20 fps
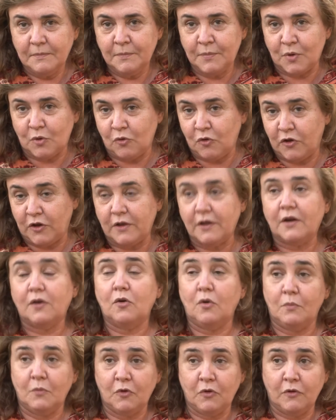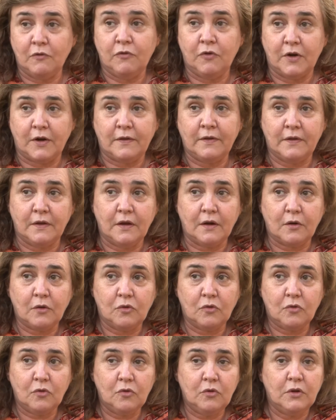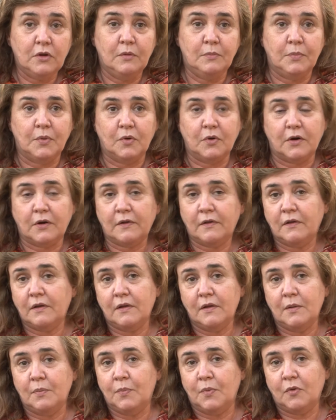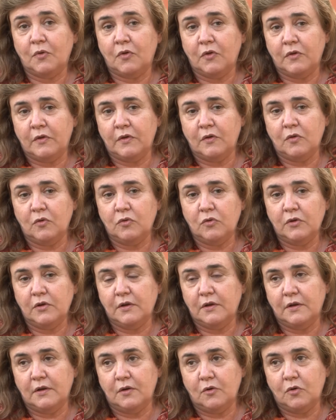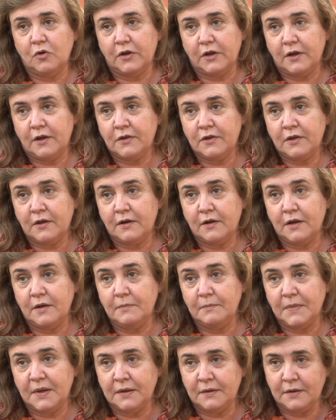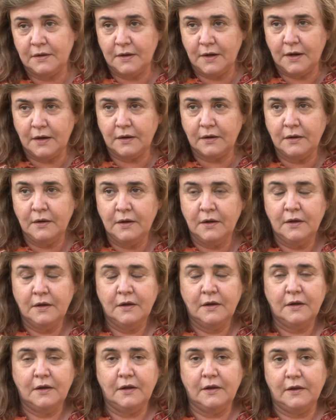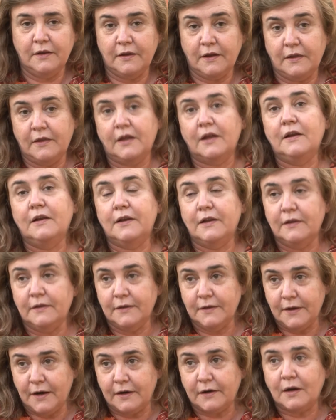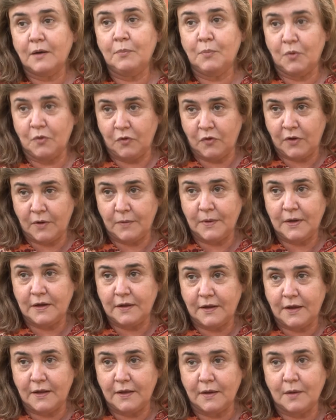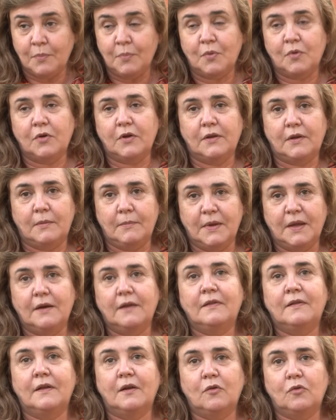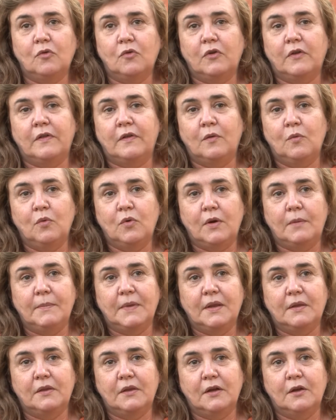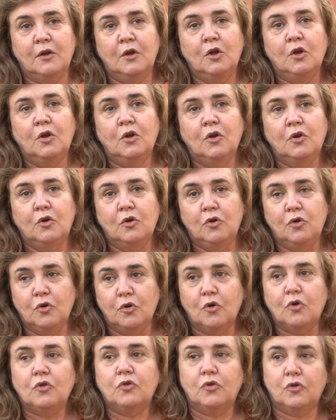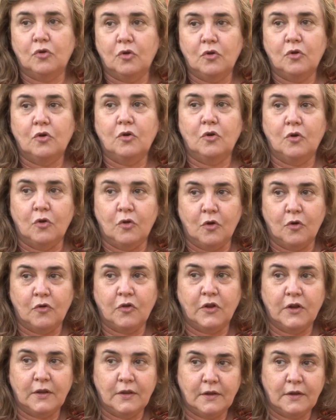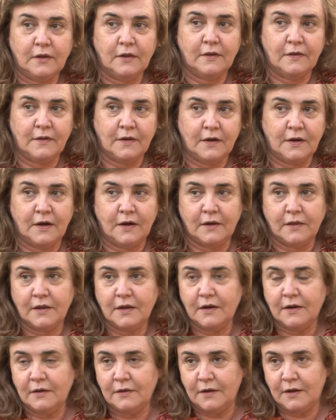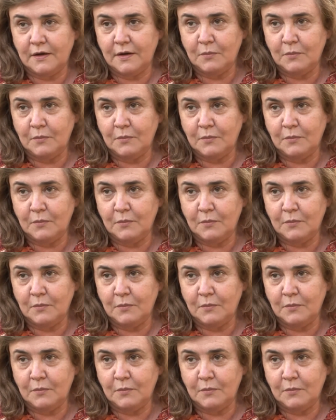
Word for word: proceder como si fuera cierto y ponerse a disposición de lo que haya que investigar y de deslindar responsabilidades, porque también es cierto que seguramente no todos los docentes de ese jardín están